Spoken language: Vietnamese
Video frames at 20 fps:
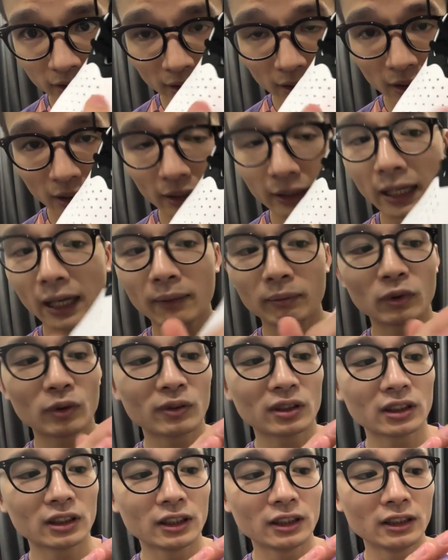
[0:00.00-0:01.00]
rất là đẹp nha
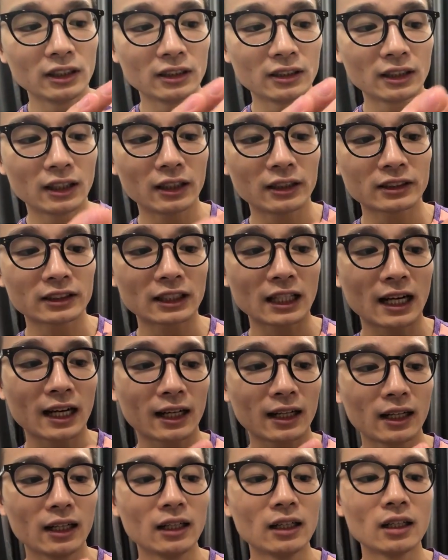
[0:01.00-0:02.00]
mọi người nhìn rất là
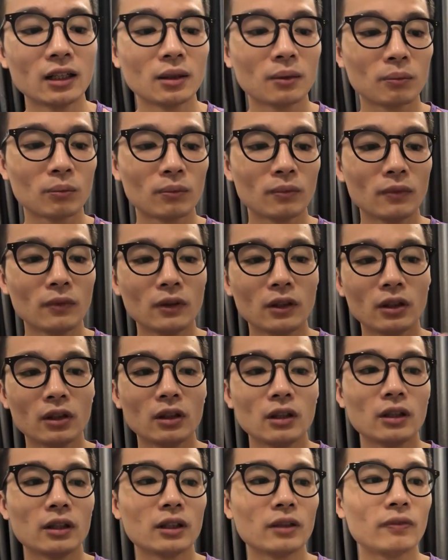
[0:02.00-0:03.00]
sang
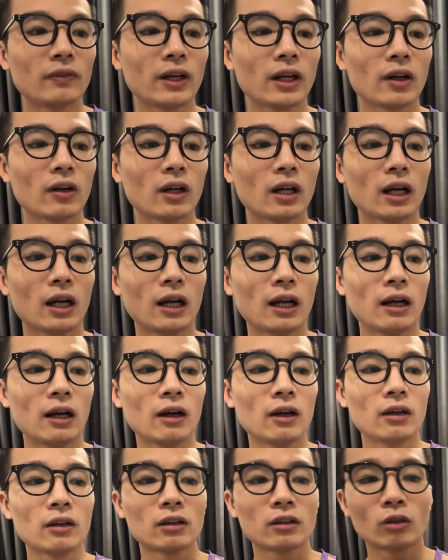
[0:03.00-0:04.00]
tiếp theo là
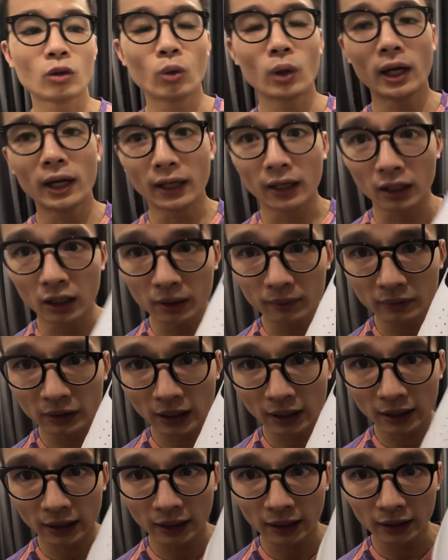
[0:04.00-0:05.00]
ngoài cái lớp
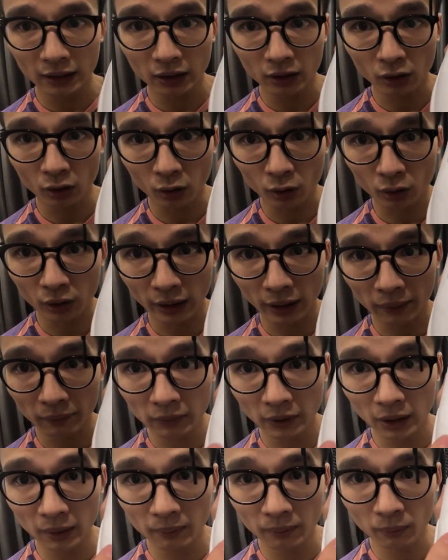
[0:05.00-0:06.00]
da này thì nó còn ép
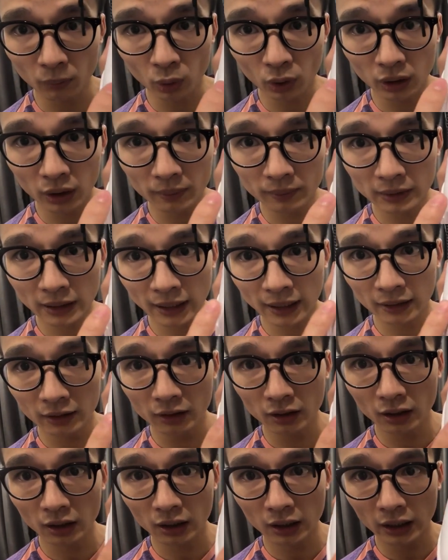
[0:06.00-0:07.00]
thêm một lớp da
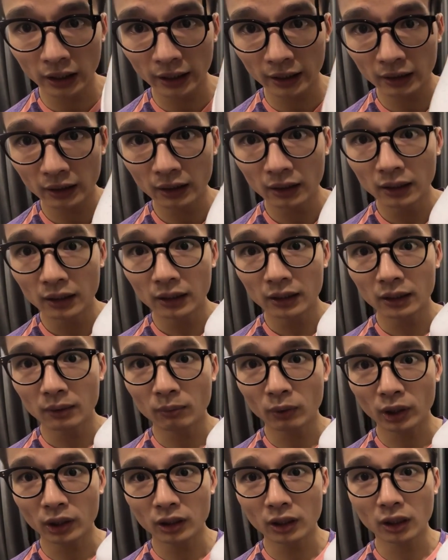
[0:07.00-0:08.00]
nữa lên thì
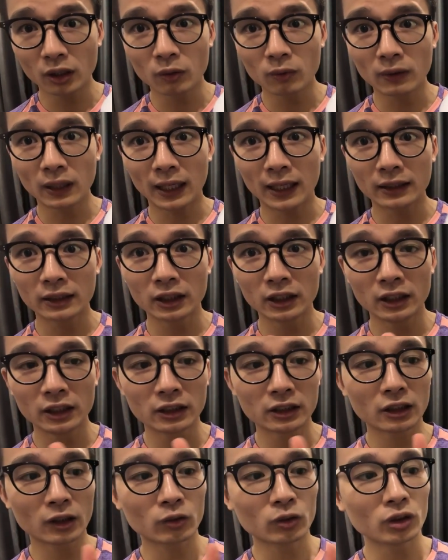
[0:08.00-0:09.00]
mọi người không lạ gì
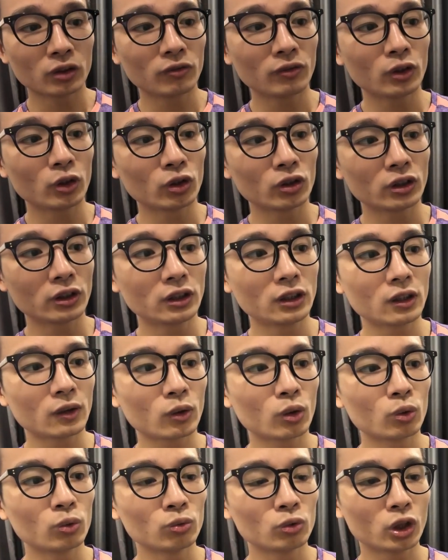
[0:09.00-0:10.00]
trong những video giới thiệu
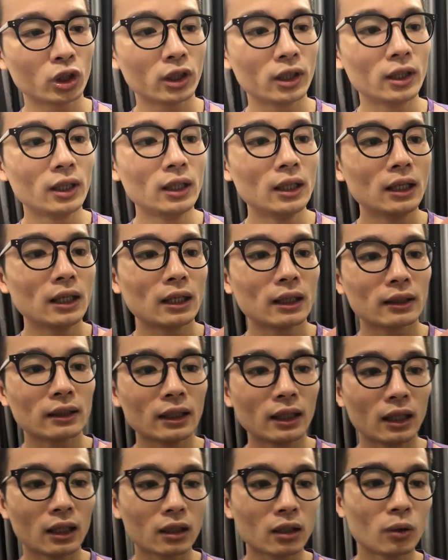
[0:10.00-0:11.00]
hùng rồi
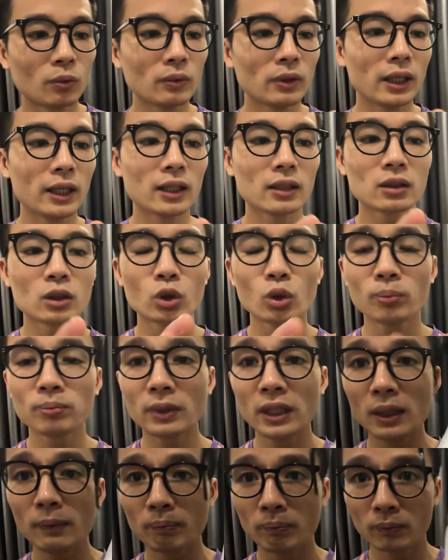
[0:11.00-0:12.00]
đây là công nghệ túp
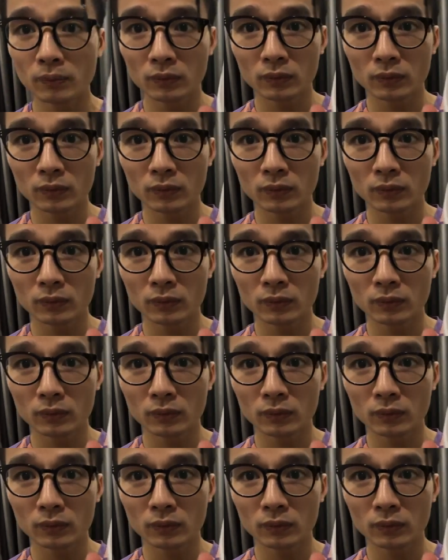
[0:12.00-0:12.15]
tip